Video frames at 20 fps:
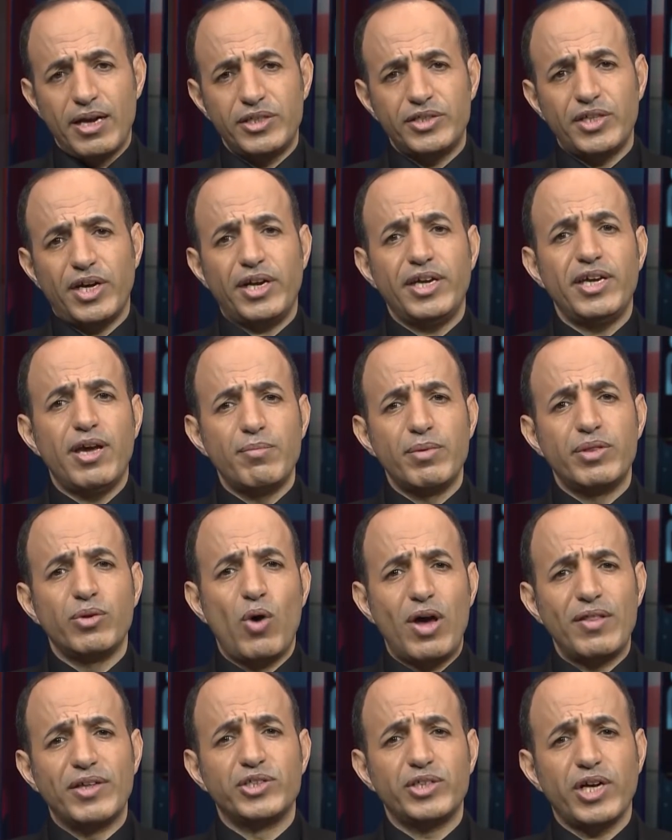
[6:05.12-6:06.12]
الشرعيه
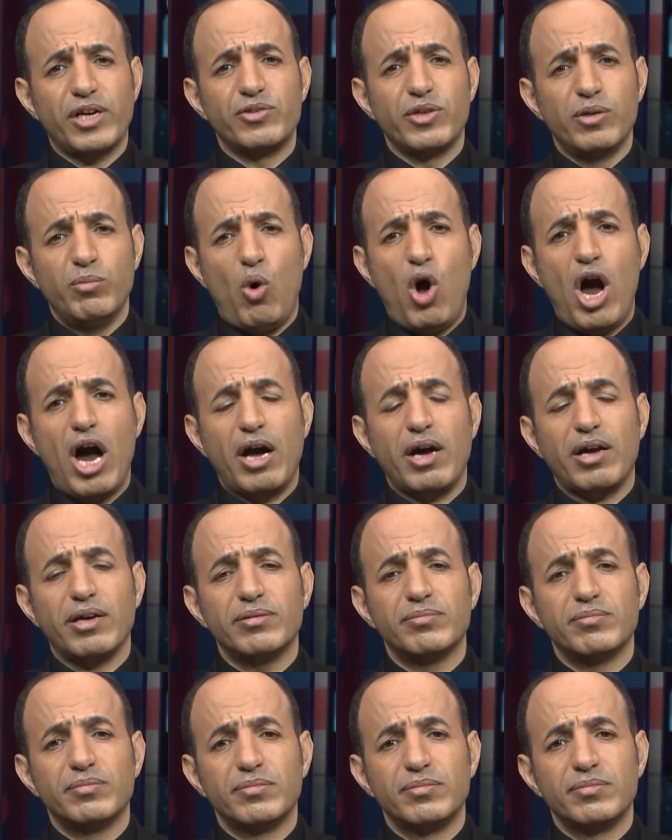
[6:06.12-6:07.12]
مثل هذا الشخص المعاق
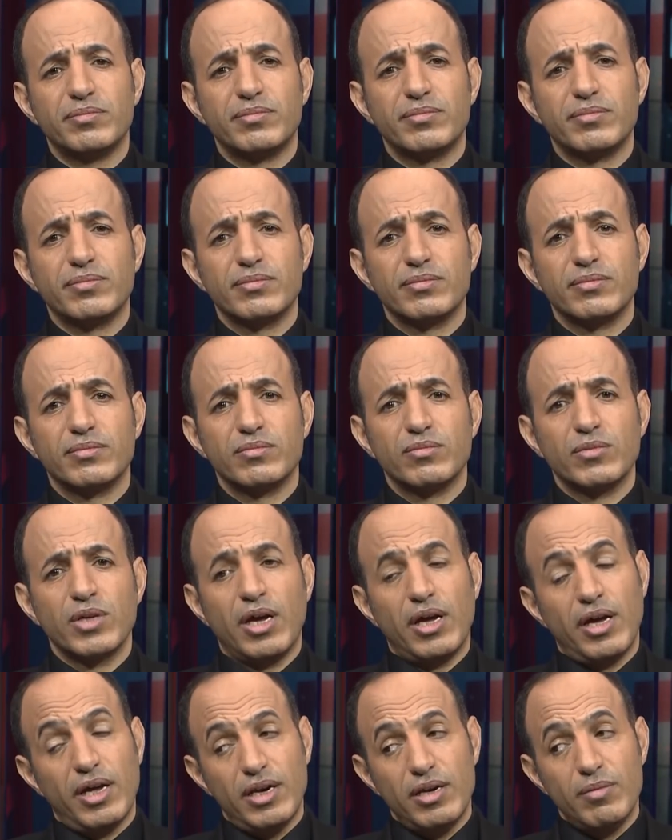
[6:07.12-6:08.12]

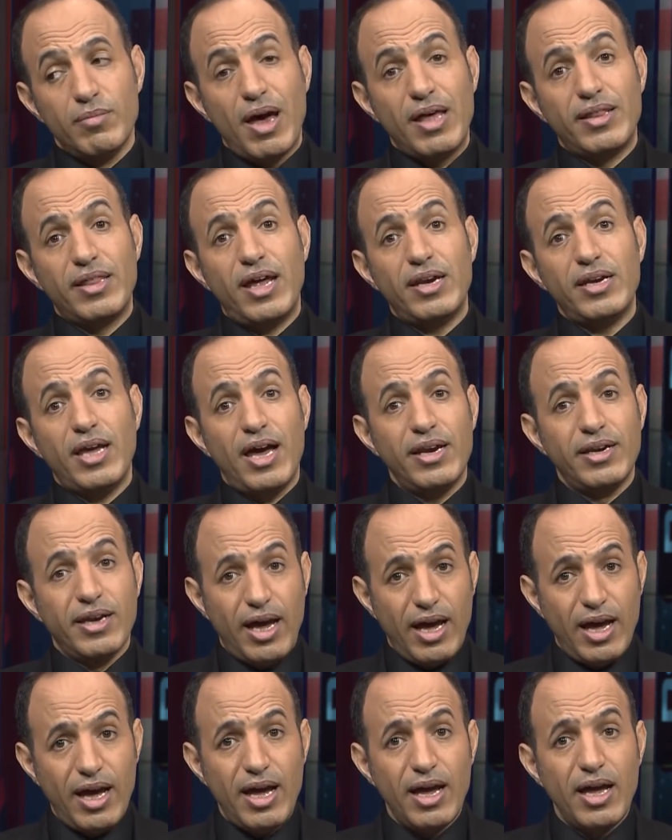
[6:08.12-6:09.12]
لماذا
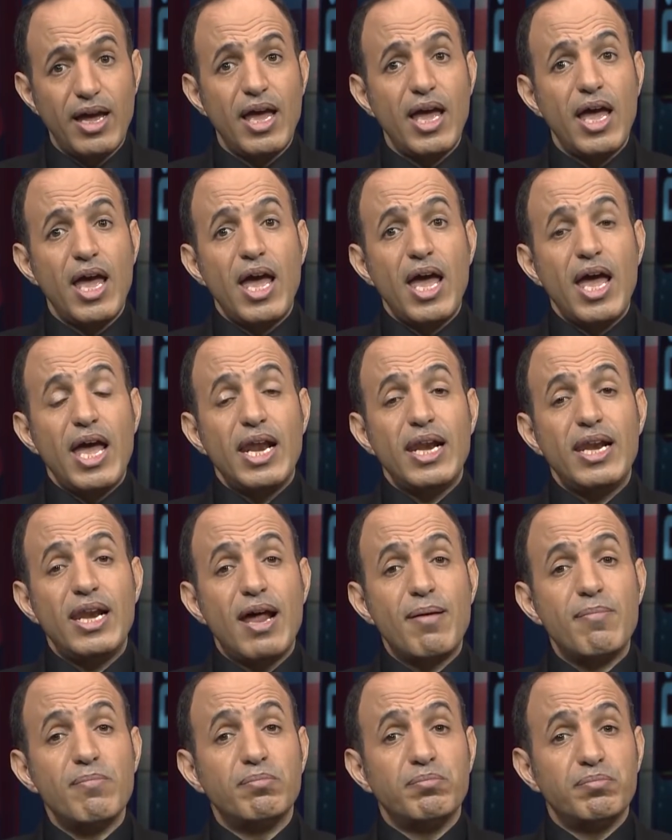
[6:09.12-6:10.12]
لانها
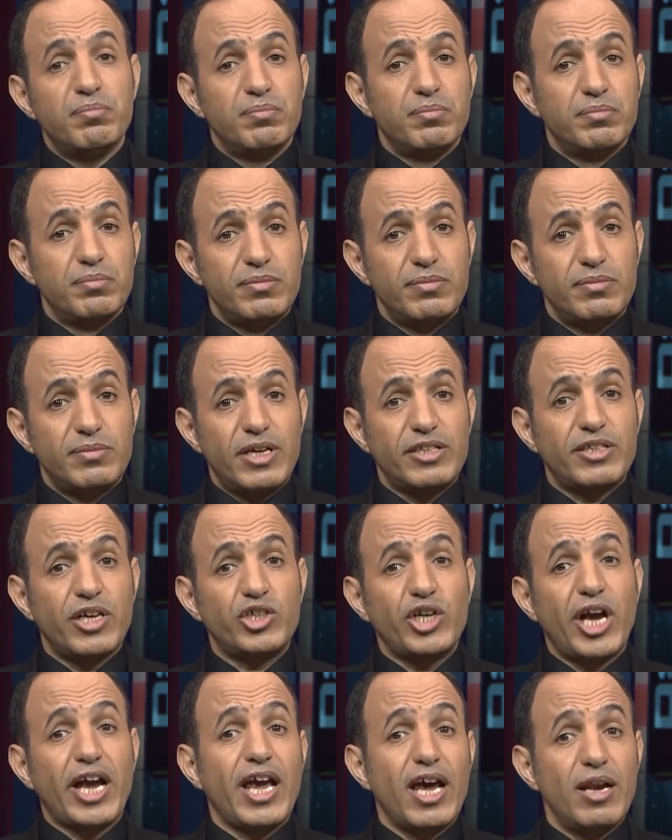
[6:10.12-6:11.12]
لم
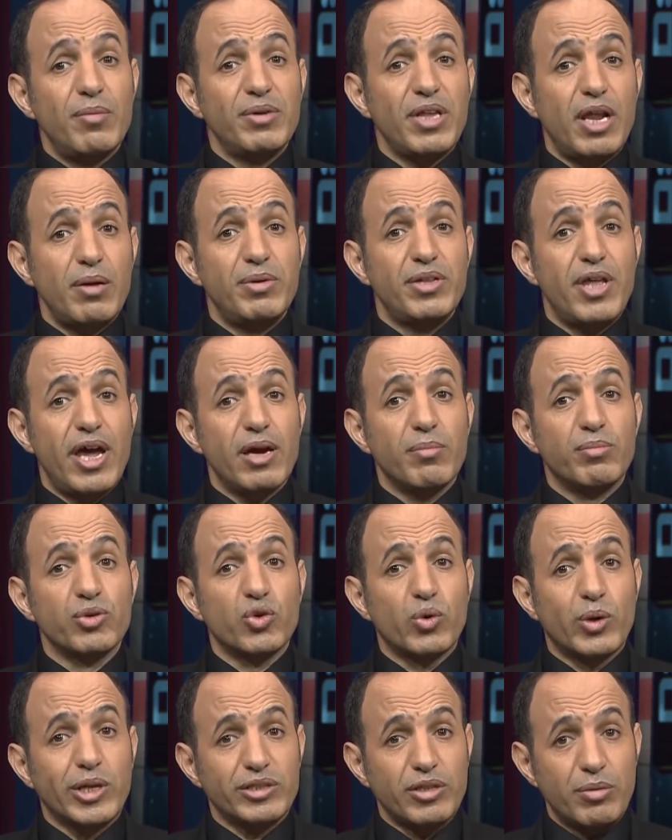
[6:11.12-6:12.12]
تتشكل من البدايه
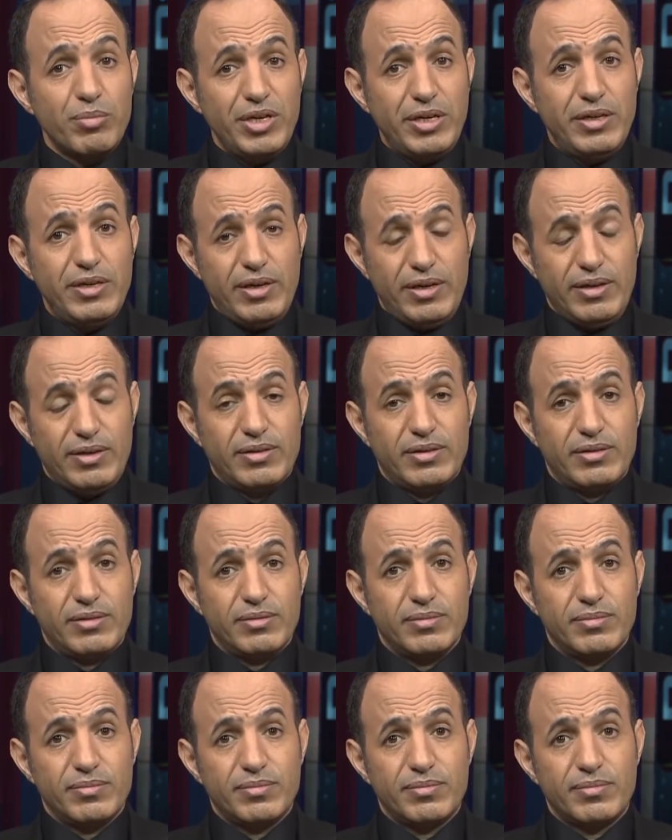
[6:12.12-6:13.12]
بصوره طبيعيه
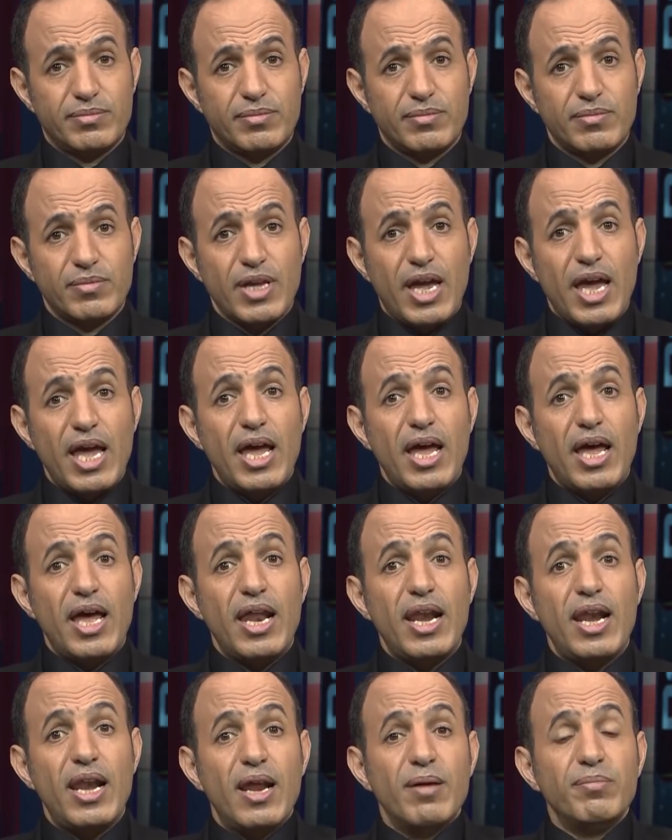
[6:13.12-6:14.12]

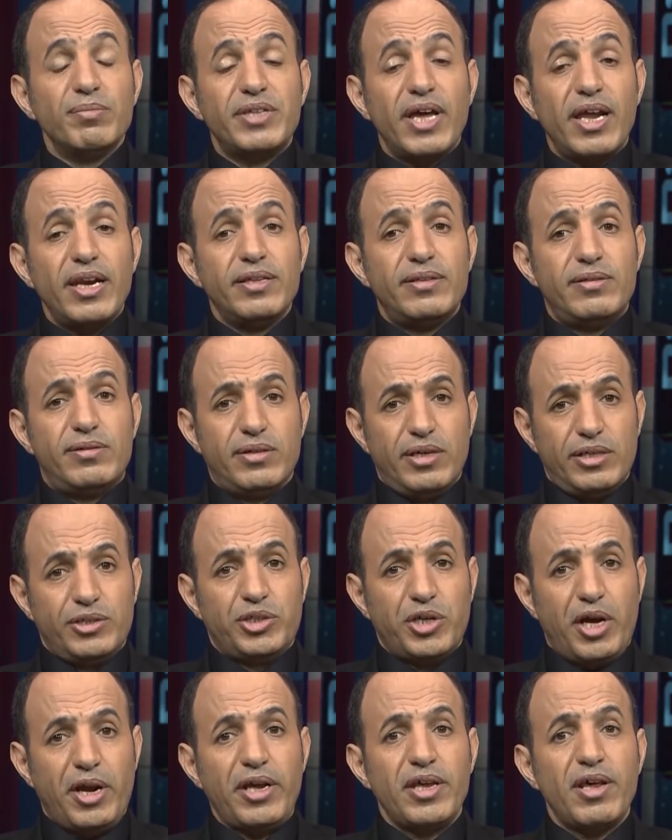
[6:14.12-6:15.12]
لم تلد
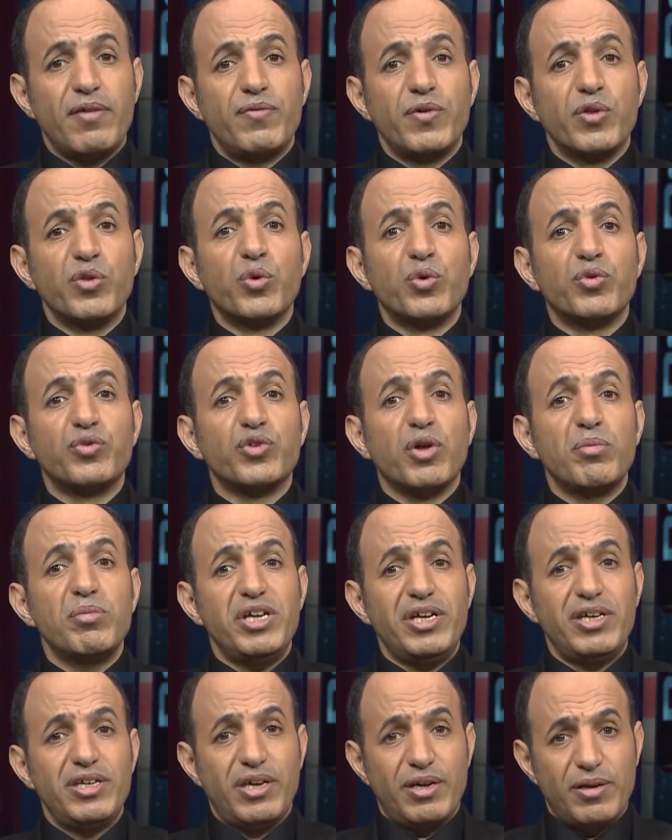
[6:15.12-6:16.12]
الشرعيه في ظروف
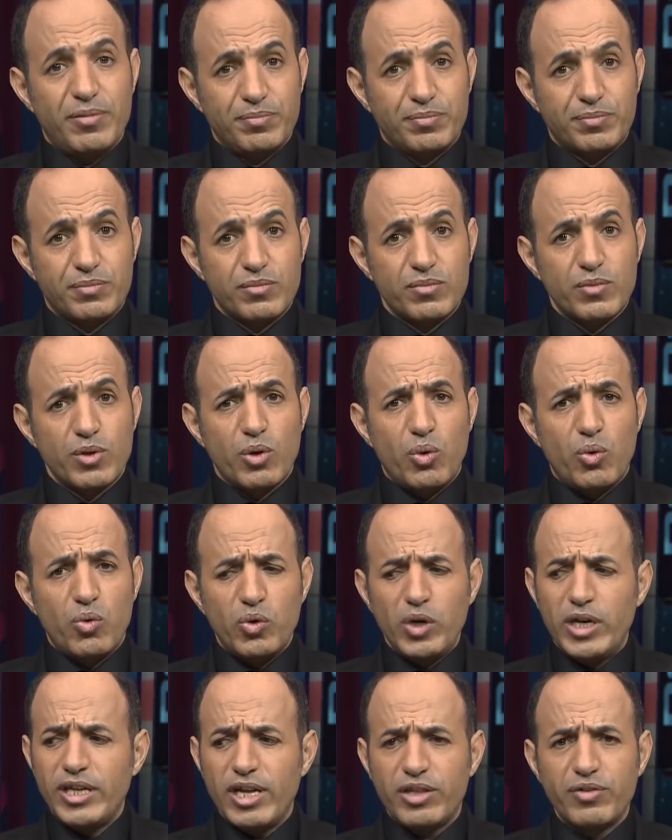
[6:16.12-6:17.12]
طبيعيه
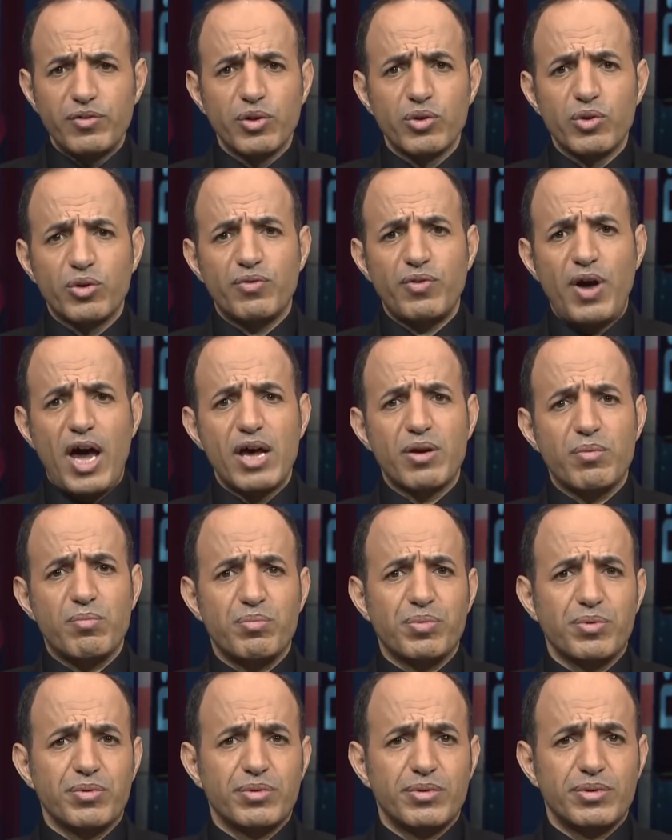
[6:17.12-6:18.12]
ولدت في ظروف حرب